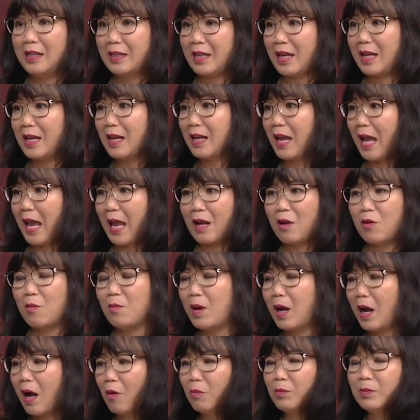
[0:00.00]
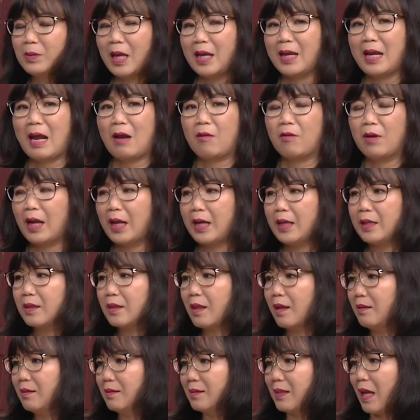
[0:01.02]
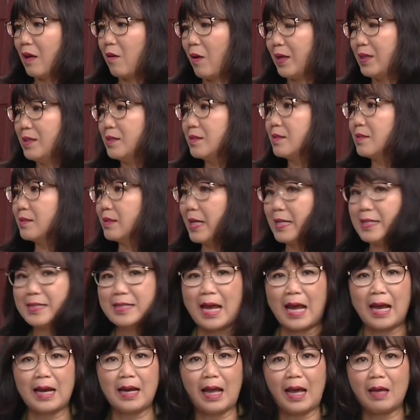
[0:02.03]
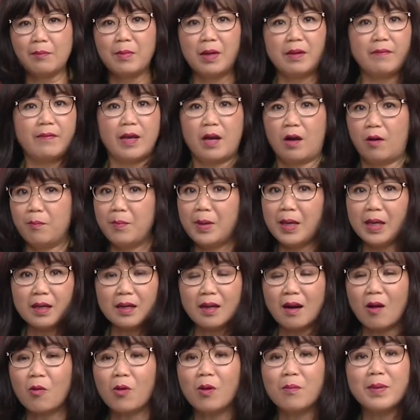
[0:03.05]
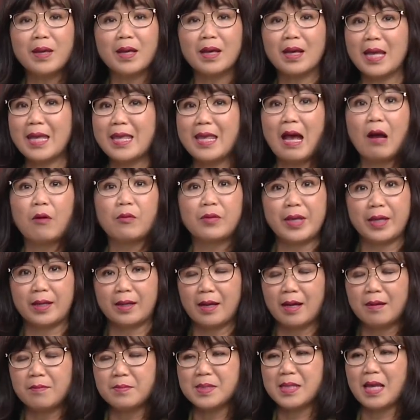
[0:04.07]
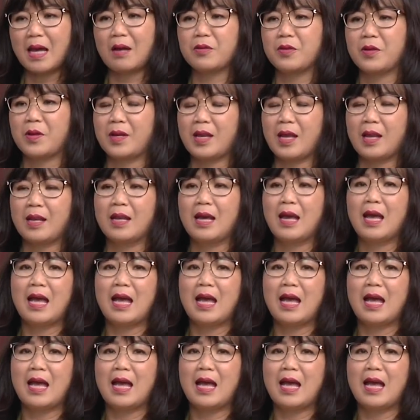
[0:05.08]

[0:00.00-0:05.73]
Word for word: thì ngân hàng cũng không thể nào lấy từ tài khoản anh trường để trả lại bởi vì họ biết đâu có biết cái giao dịch đó làm sao cho nên